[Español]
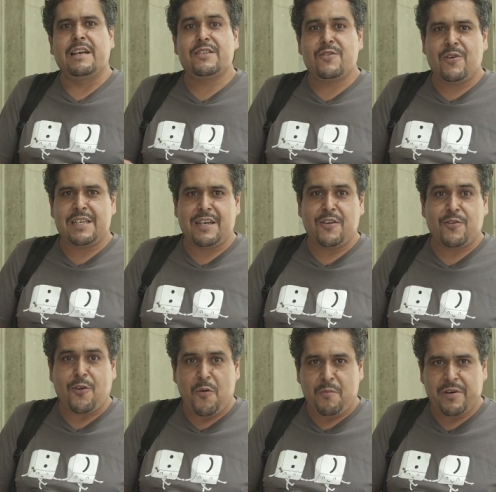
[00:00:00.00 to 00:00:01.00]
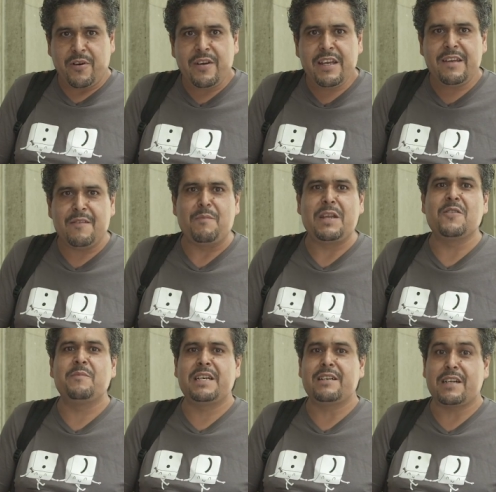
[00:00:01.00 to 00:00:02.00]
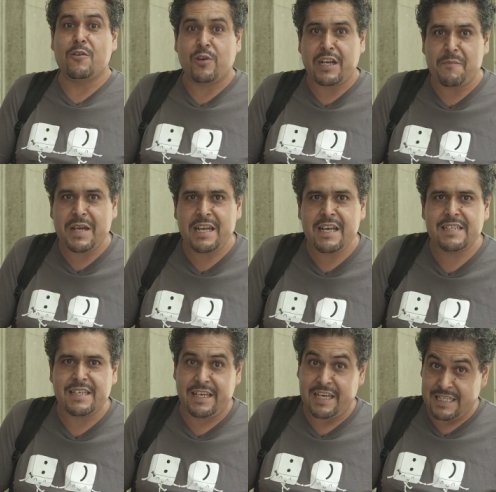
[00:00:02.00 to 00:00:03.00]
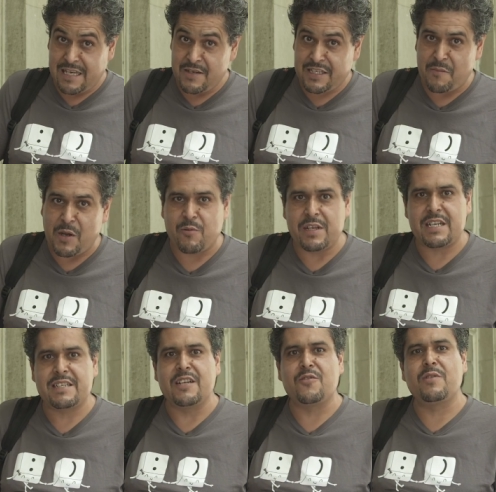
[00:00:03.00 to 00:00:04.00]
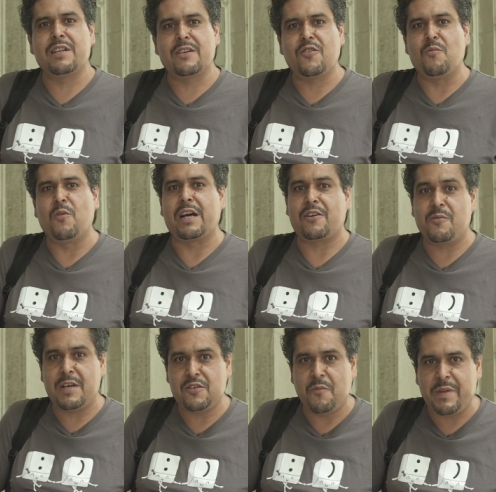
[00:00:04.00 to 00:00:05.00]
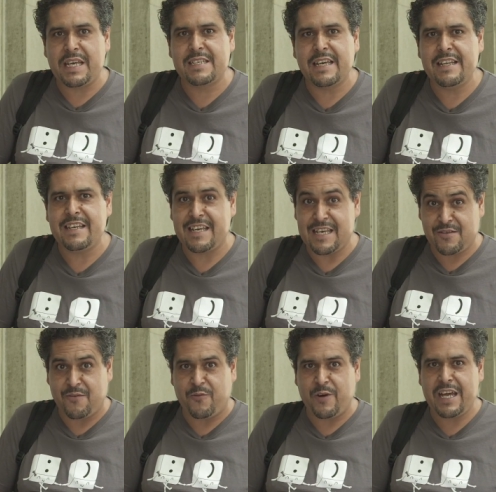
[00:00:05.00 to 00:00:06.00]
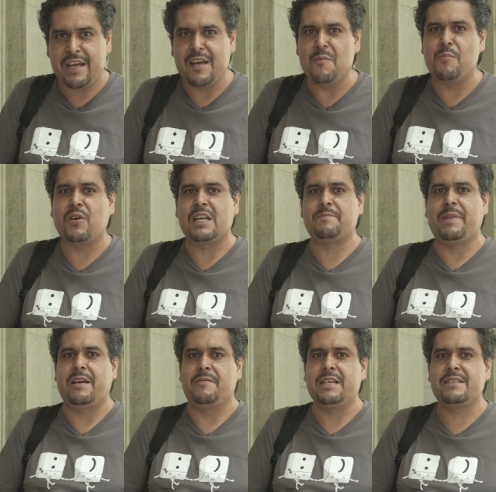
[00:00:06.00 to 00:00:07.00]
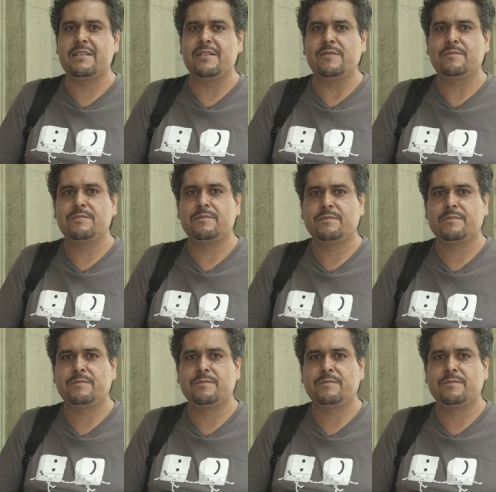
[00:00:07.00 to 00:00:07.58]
Eso ha sido todo por hoy. Mi nombre es Raúl Ramírez y ya sabes que me encuentras en Twitter como arroba isopixel y esto fue En Pocas Palabras.